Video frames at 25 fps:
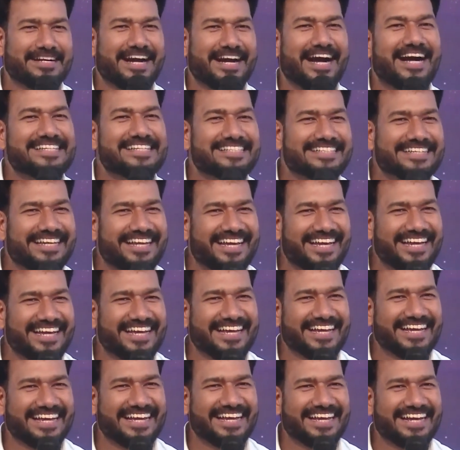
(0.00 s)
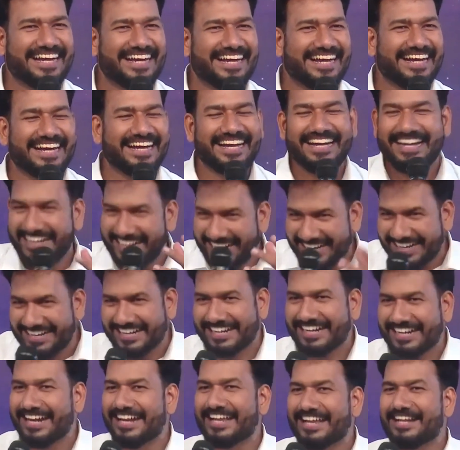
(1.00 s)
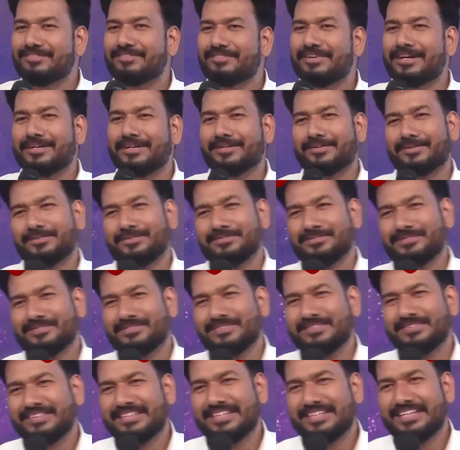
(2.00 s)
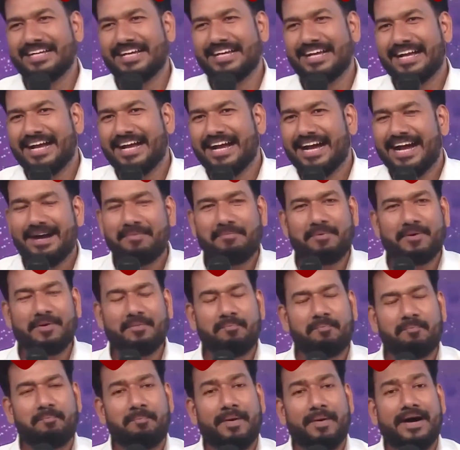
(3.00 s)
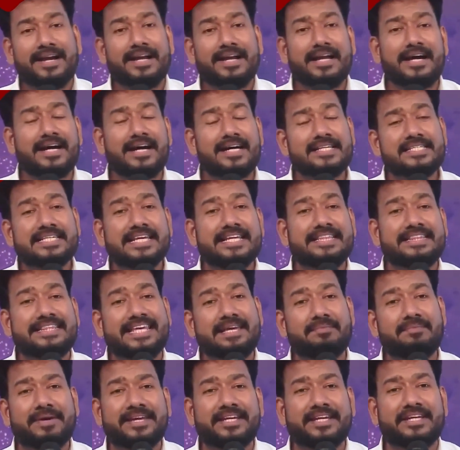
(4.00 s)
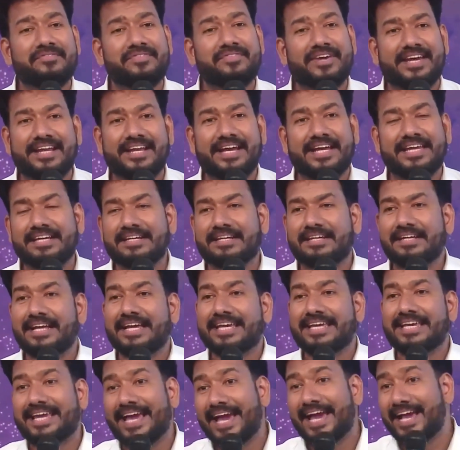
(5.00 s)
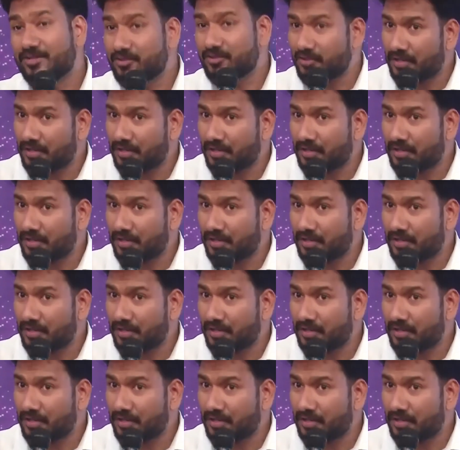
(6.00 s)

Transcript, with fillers: காசு இல்லை கடன் வாங்குறோம் அப்போ பண ஆசை தீமைக்கு வேறா இருக்குன்னா ஏன்